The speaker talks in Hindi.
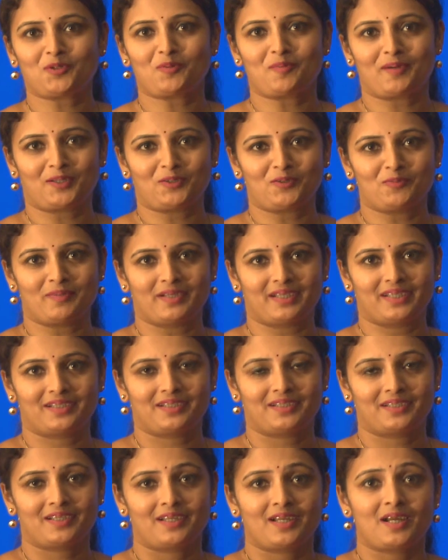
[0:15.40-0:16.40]
को मालूम है
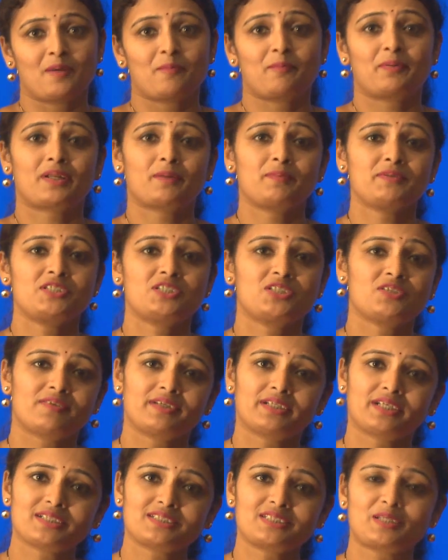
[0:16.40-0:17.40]
पर अभी जीवन
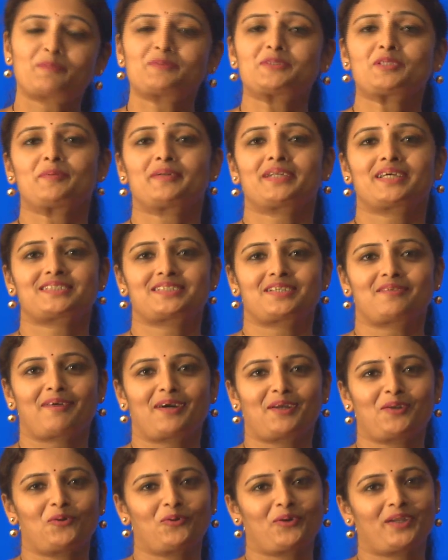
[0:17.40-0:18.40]
का सबसे बड़ा
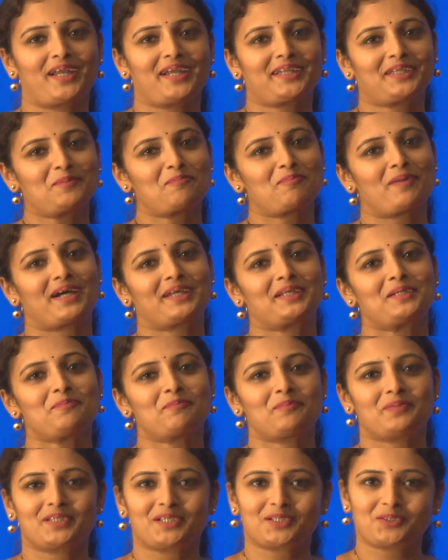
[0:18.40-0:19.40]
सवाल हो गया है कि पानी
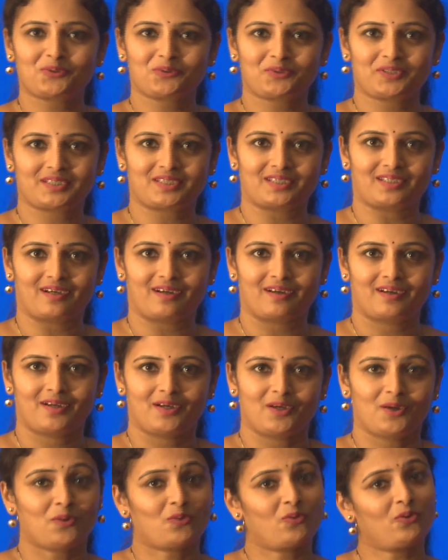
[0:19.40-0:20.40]
पिए तो कितना
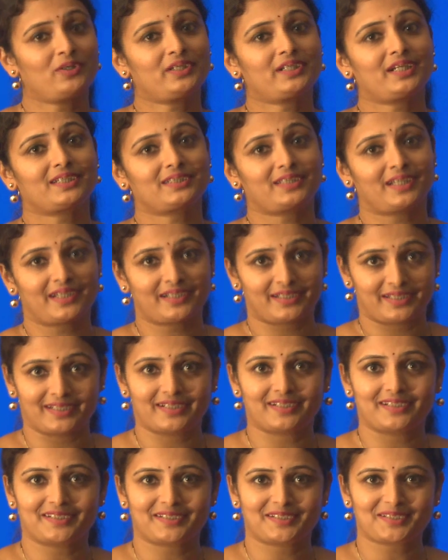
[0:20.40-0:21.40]
कोई कहता है डेढ़
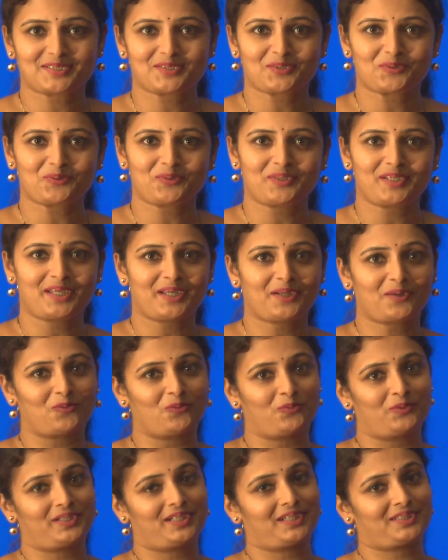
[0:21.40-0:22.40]
लीटर जरूरी है
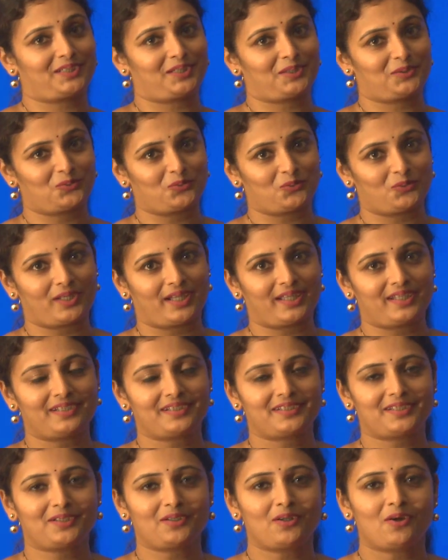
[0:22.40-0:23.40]
कोई कहता है दो ढाई
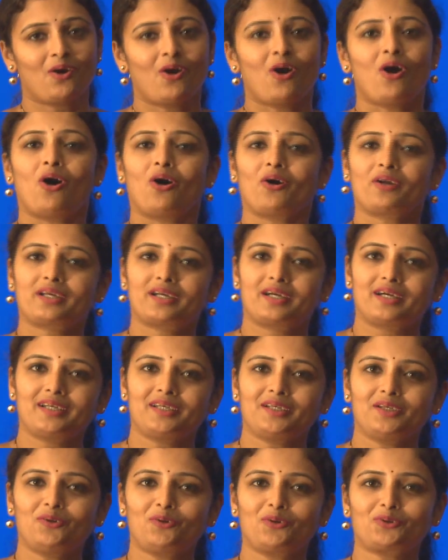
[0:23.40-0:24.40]
लीटर और कई
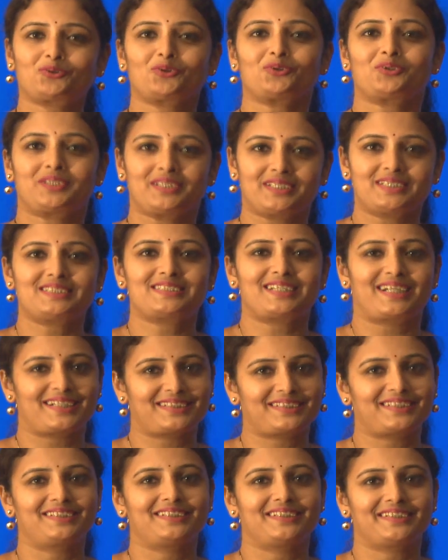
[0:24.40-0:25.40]
लोग तो तीन साढ़े
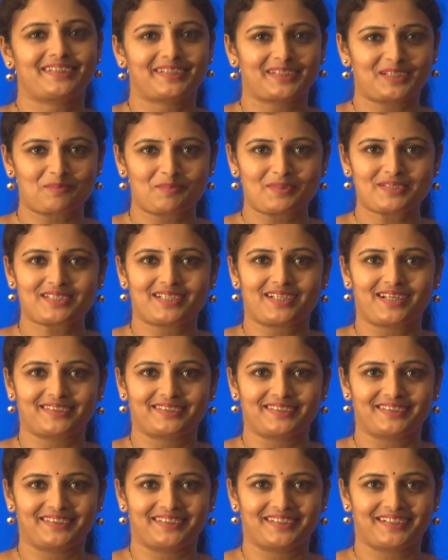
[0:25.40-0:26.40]
तीन लीटर की भी सलाह
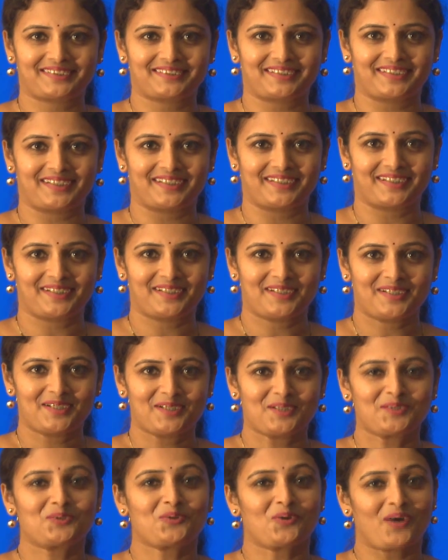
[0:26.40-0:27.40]
देने लगते हैं
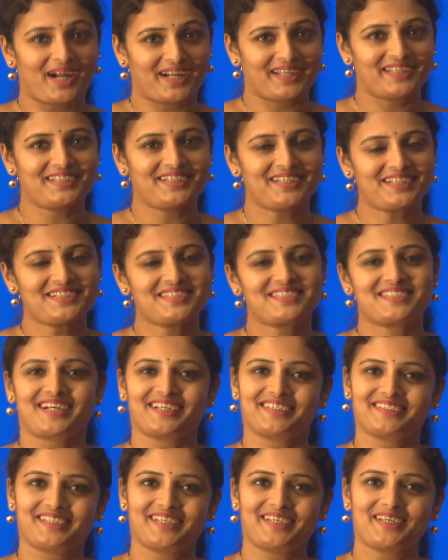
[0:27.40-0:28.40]
तो आइए
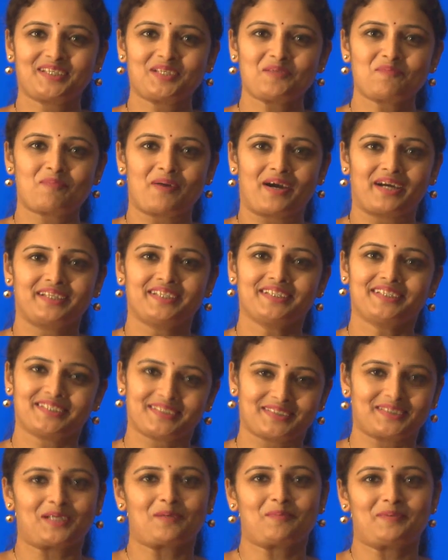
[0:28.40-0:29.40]
जानते हैं कि पानी
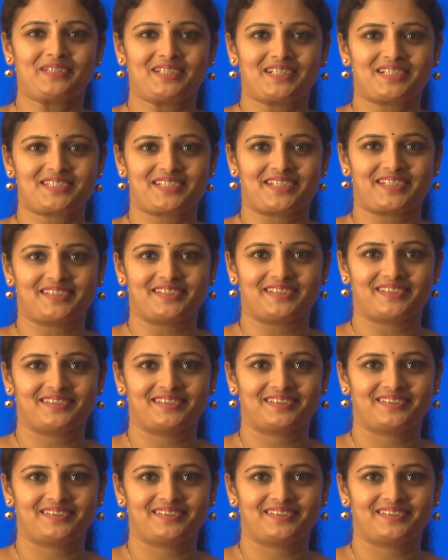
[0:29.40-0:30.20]
कितना पीना चाहिए